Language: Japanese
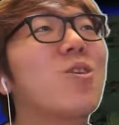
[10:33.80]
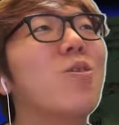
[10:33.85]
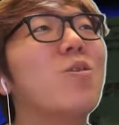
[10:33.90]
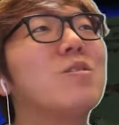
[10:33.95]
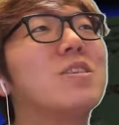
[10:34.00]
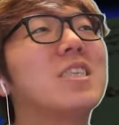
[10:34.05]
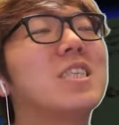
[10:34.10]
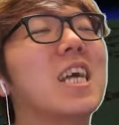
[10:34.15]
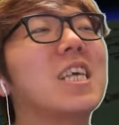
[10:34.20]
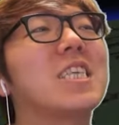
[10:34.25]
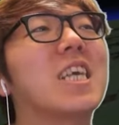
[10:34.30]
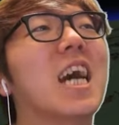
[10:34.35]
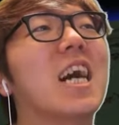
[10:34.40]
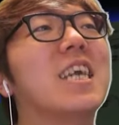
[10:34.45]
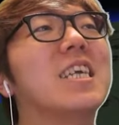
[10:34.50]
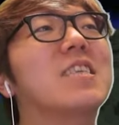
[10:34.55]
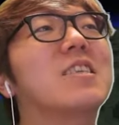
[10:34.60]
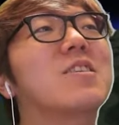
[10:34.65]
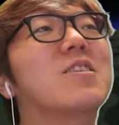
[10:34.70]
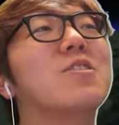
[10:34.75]
当時確か
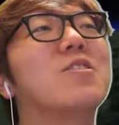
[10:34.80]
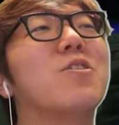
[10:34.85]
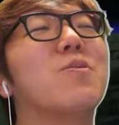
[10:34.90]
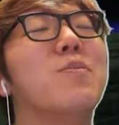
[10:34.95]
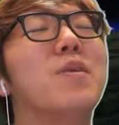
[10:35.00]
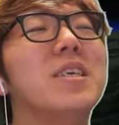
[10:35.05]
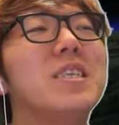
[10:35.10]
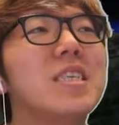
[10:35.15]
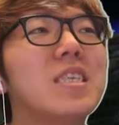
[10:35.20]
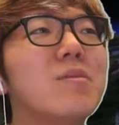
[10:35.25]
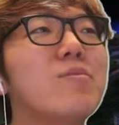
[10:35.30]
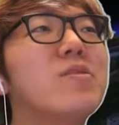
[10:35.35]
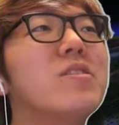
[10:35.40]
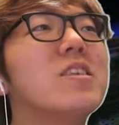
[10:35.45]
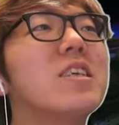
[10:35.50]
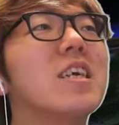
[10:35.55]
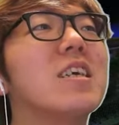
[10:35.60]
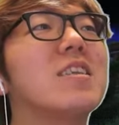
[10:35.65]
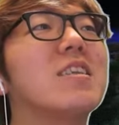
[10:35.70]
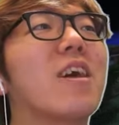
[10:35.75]
あれ作るのめっちゃむ
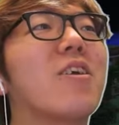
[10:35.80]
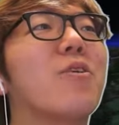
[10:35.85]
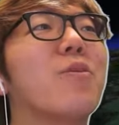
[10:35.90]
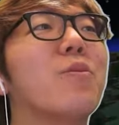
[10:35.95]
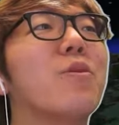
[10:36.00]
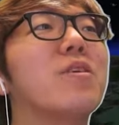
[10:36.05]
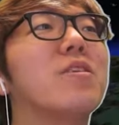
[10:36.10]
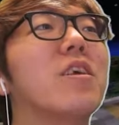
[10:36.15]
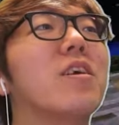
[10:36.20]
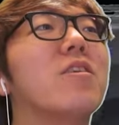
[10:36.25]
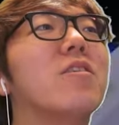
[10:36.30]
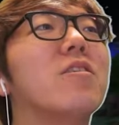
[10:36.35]
ずかったの覚えて